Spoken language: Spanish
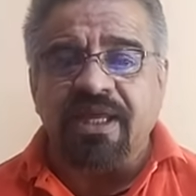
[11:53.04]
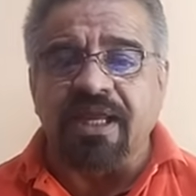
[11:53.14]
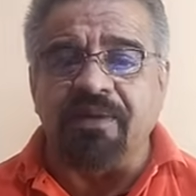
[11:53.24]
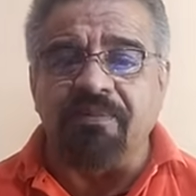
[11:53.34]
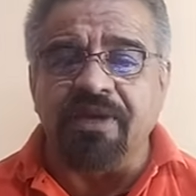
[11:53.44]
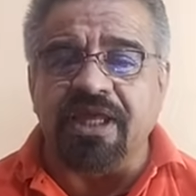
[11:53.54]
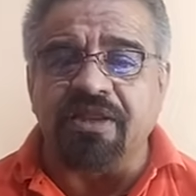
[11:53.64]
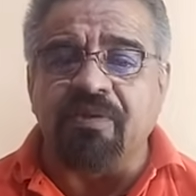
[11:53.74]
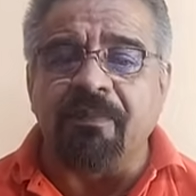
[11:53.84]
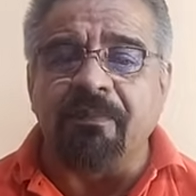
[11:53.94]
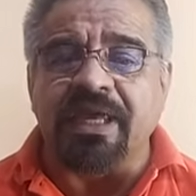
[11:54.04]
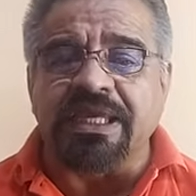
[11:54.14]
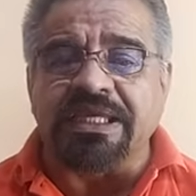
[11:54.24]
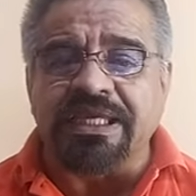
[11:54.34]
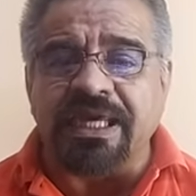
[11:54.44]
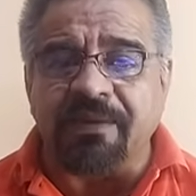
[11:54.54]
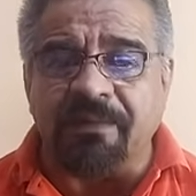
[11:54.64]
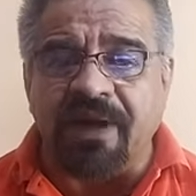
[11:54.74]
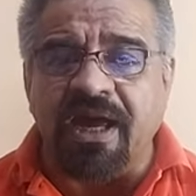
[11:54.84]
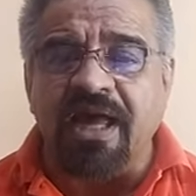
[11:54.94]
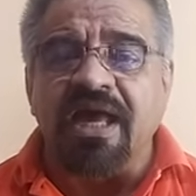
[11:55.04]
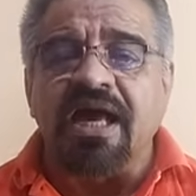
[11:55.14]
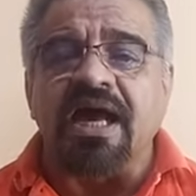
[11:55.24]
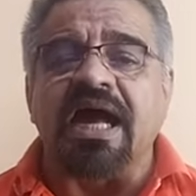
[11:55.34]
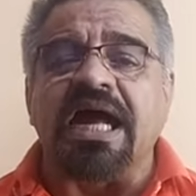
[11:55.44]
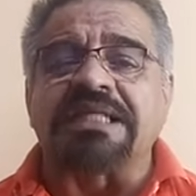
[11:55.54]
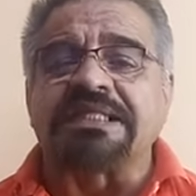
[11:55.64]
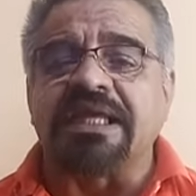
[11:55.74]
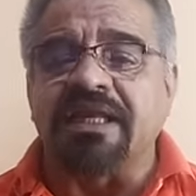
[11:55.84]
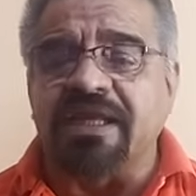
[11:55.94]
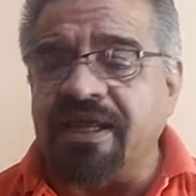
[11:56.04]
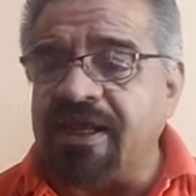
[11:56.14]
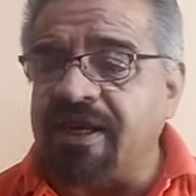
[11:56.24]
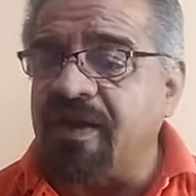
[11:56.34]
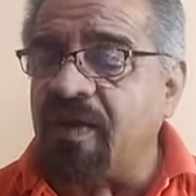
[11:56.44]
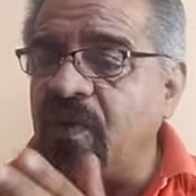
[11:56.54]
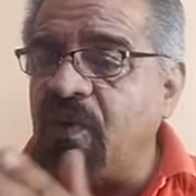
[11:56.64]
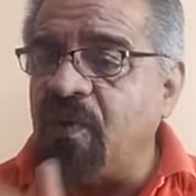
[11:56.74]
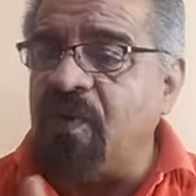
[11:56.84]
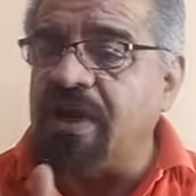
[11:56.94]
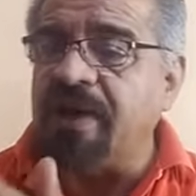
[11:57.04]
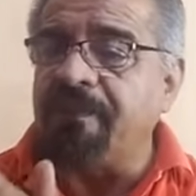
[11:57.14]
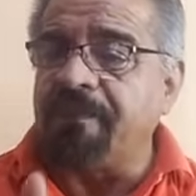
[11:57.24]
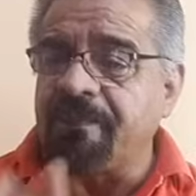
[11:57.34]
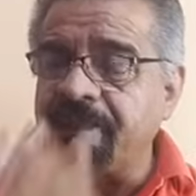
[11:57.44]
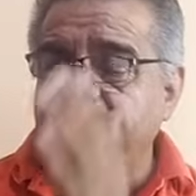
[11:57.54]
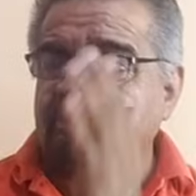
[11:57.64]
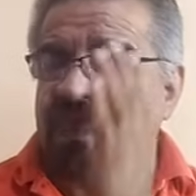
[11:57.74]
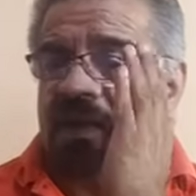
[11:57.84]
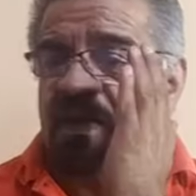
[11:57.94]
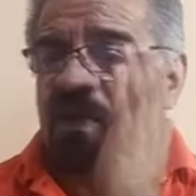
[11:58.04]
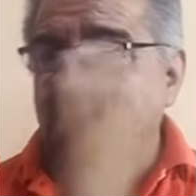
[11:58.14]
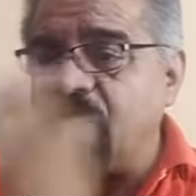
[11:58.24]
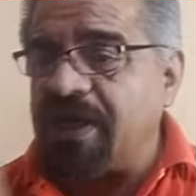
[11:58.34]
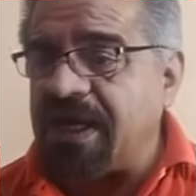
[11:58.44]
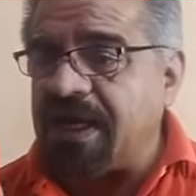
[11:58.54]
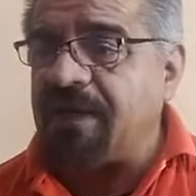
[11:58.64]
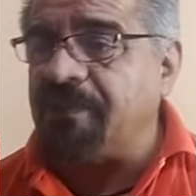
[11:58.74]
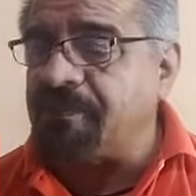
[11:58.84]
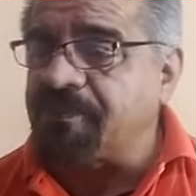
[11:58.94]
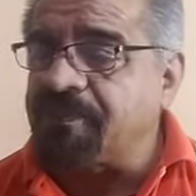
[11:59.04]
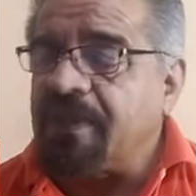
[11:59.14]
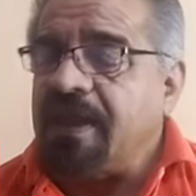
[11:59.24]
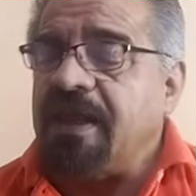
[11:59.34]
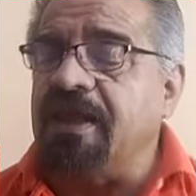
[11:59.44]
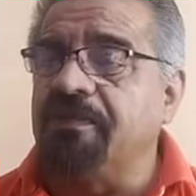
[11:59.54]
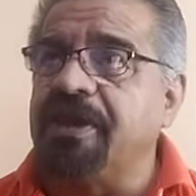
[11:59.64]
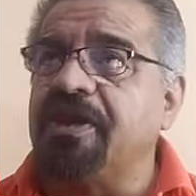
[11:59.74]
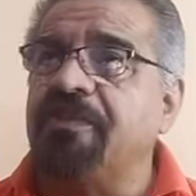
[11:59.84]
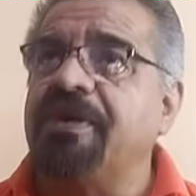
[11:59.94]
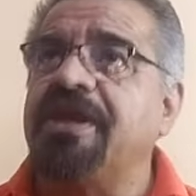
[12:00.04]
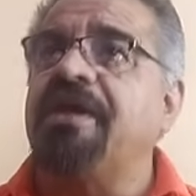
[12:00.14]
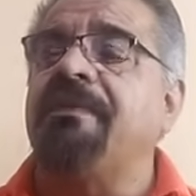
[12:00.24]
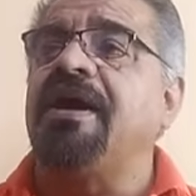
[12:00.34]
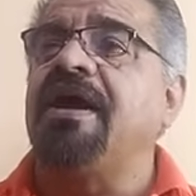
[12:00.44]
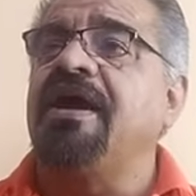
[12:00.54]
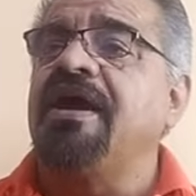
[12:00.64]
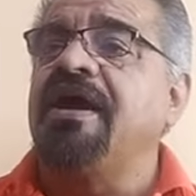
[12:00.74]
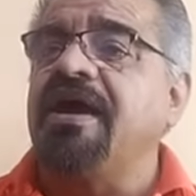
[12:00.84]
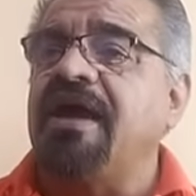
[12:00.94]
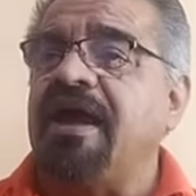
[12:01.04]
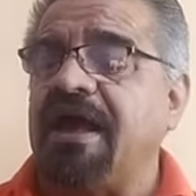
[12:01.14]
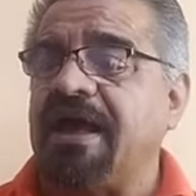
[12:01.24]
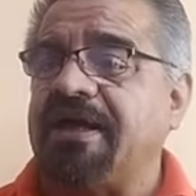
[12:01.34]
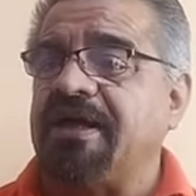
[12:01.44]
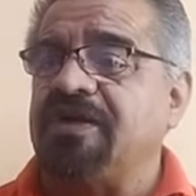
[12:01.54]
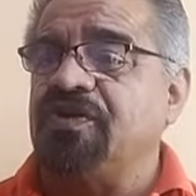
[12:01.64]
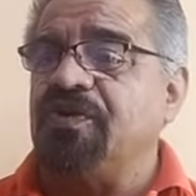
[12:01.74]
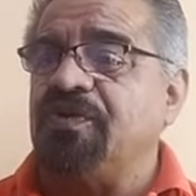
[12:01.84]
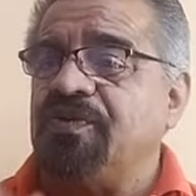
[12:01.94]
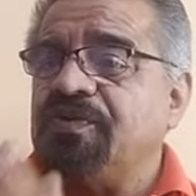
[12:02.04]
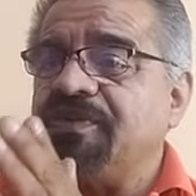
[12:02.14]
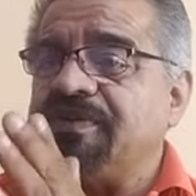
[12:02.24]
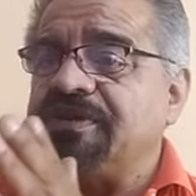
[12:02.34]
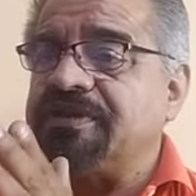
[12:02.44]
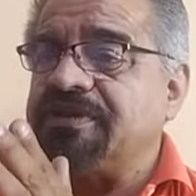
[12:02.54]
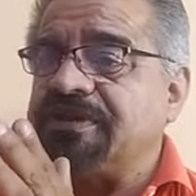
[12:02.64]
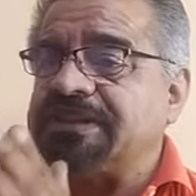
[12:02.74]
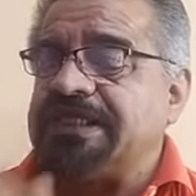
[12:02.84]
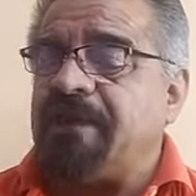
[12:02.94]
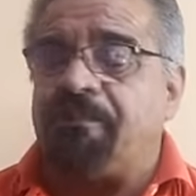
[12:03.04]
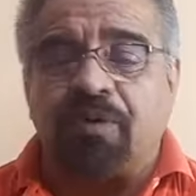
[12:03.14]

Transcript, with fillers: El miedo me lleva a tener una, una, mm, el miedo me lleva a que yo sea